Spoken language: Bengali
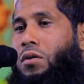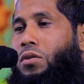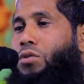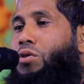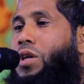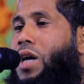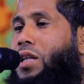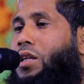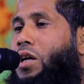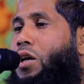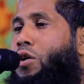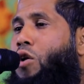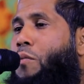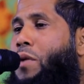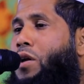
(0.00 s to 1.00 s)
দুনিয়াতে
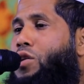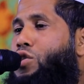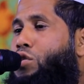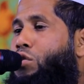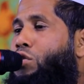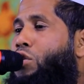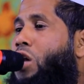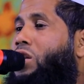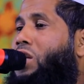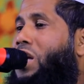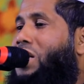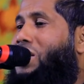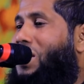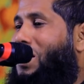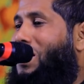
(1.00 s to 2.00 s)
নবীর সুন্নতকে
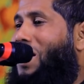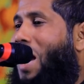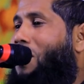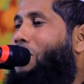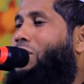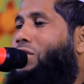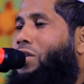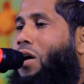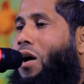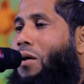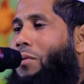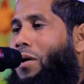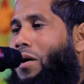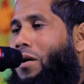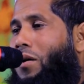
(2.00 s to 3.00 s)
জিন্দা করতে
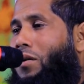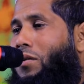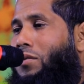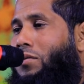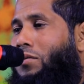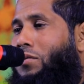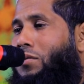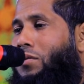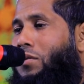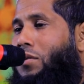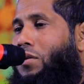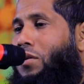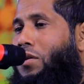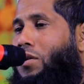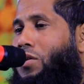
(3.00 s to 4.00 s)
হবে
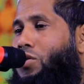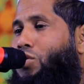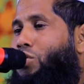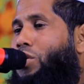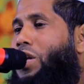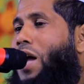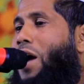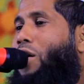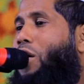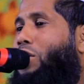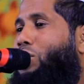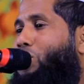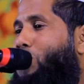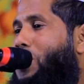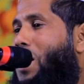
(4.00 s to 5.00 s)
যদি এখন
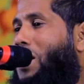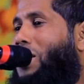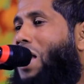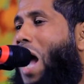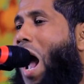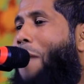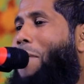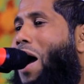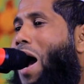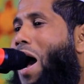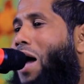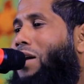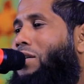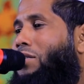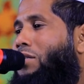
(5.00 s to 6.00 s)
দুনিয়াতে
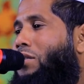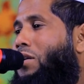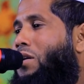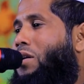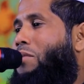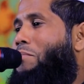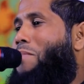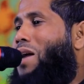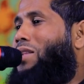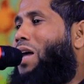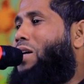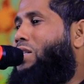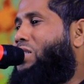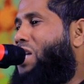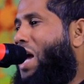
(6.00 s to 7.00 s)
আমার মাথা
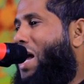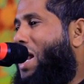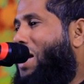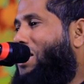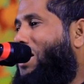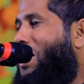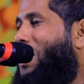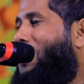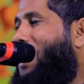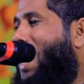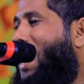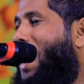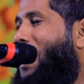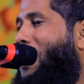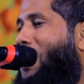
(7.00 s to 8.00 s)
চেহারার দিকে
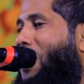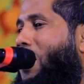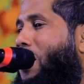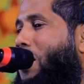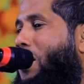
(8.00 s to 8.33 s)
তাকাইলে